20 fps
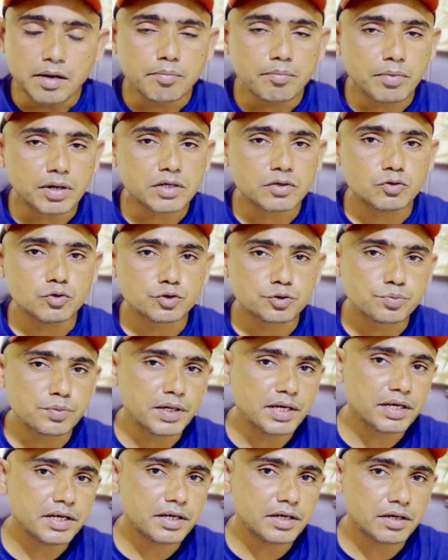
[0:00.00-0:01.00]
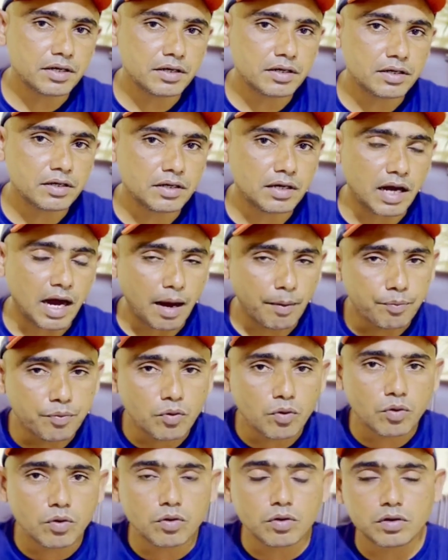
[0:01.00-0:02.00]
बट उसमें
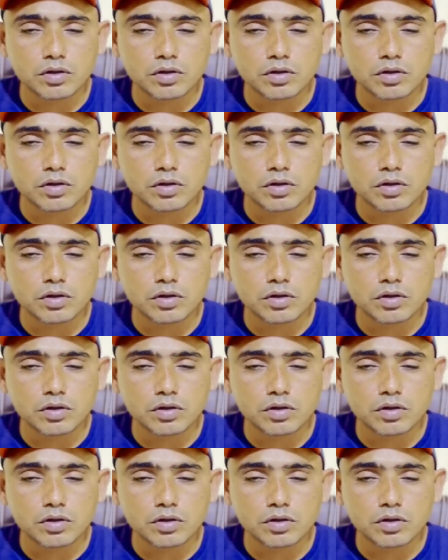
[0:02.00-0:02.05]
आपको